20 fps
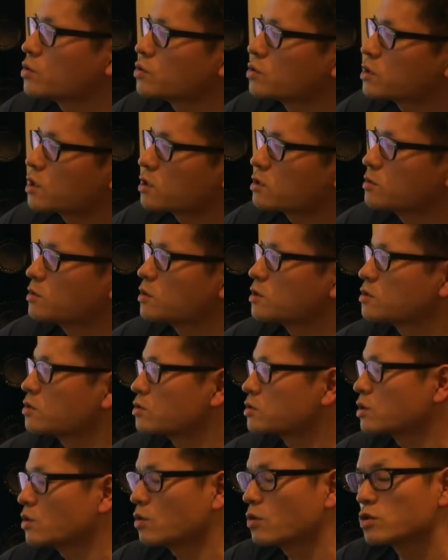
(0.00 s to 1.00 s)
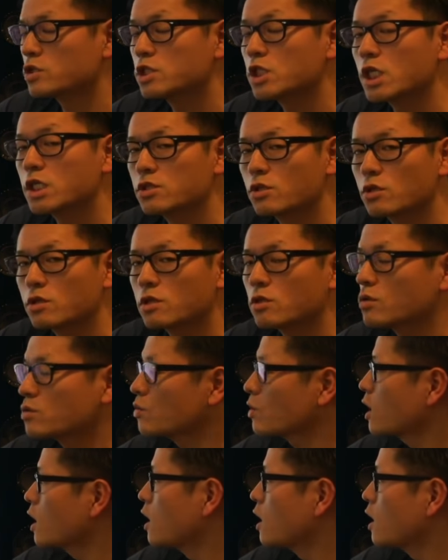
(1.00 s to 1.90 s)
を著作物として保護しないぞってこと